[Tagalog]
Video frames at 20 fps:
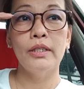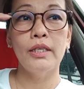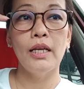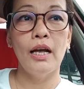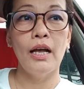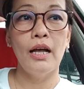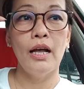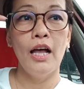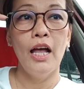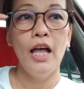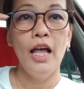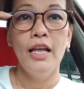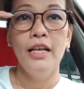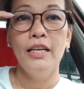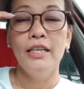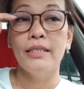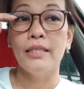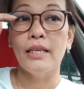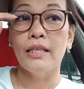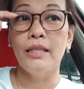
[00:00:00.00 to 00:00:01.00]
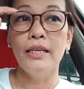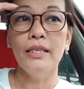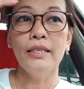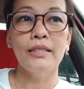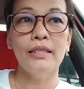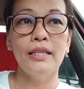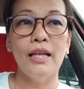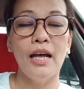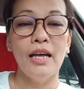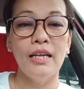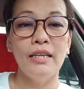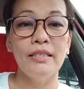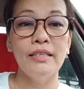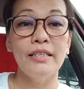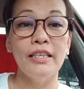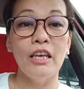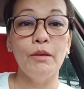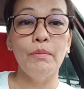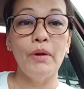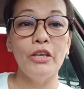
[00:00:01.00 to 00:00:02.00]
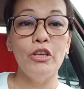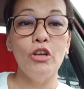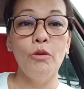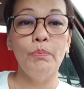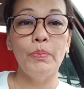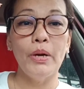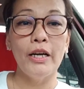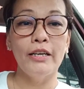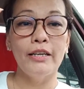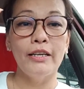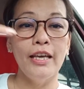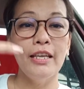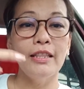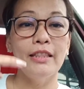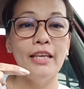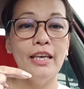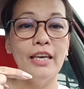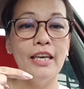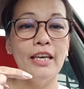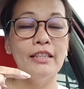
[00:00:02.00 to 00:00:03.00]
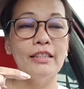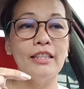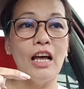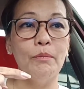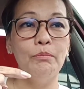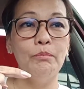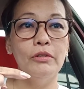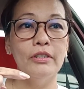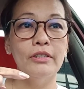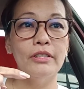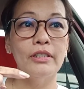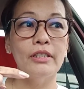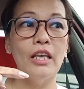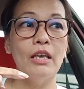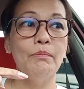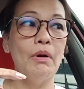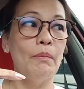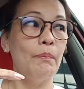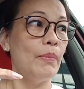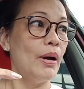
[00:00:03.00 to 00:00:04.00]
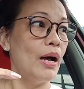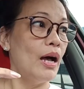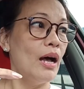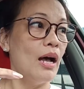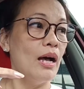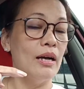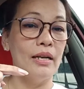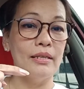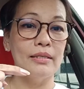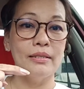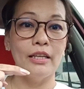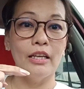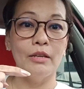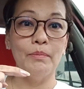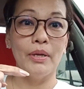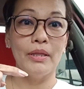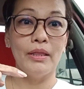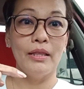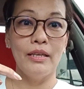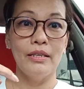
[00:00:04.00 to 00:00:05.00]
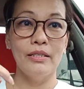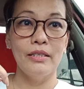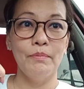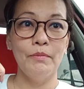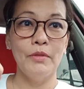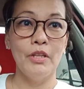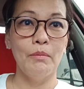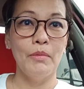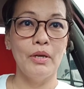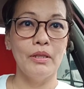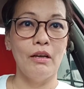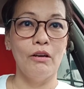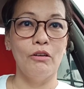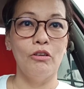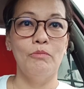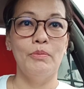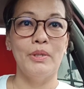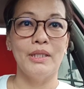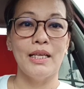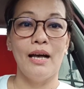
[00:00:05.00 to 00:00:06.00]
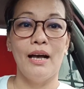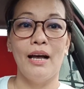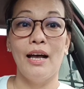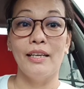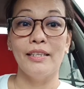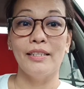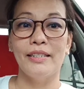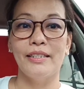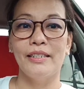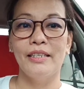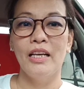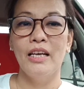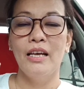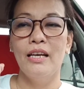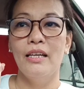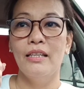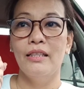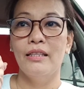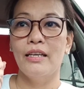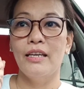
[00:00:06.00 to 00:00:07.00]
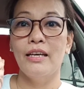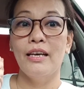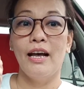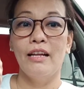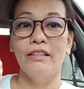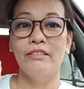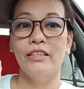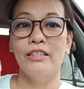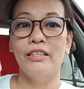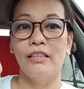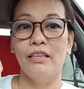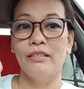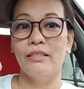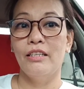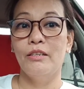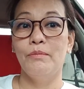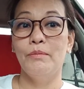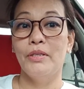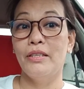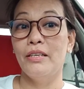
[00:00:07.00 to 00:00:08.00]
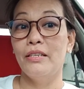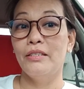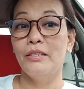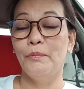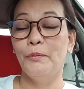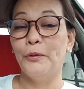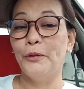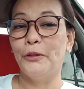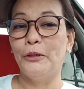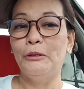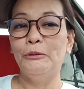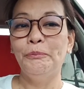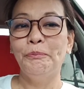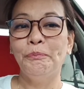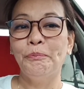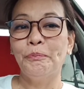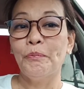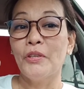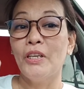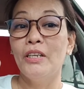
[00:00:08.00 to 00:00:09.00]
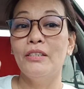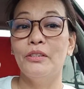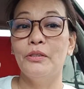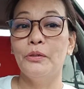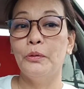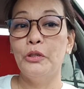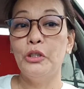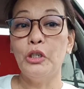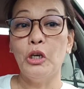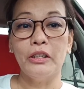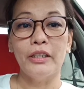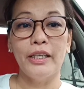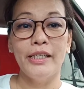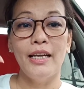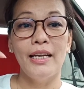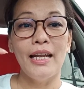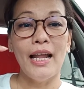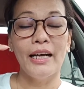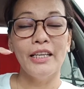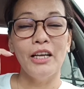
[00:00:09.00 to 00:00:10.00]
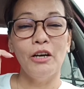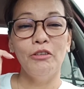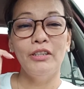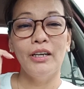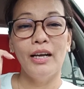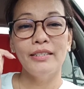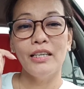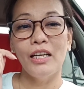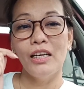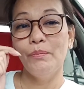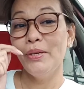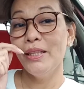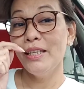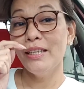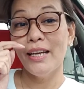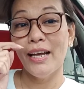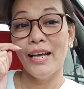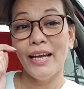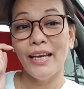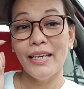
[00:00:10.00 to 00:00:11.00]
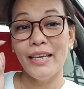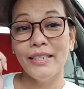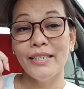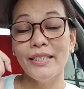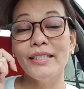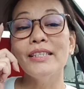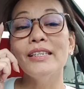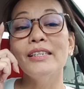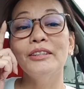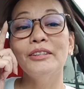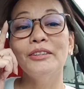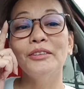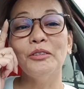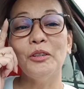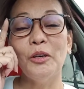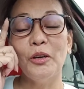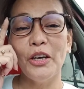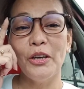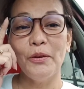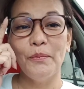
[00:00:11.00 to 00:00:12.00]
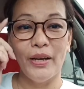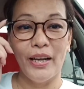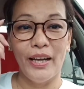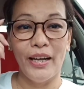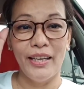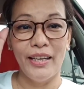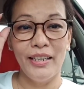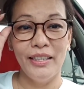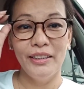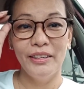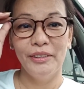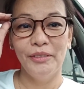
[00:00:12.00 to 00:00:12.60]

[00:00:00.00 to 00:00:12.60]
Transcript: sa sa distance, iba yung pang-reading, tapos iba pa ang astigmatism ng mata ko mataas. 300 ang astigmatism ko. So, yun. Kaya lagi ako nakasalapin, guys. Okay ba?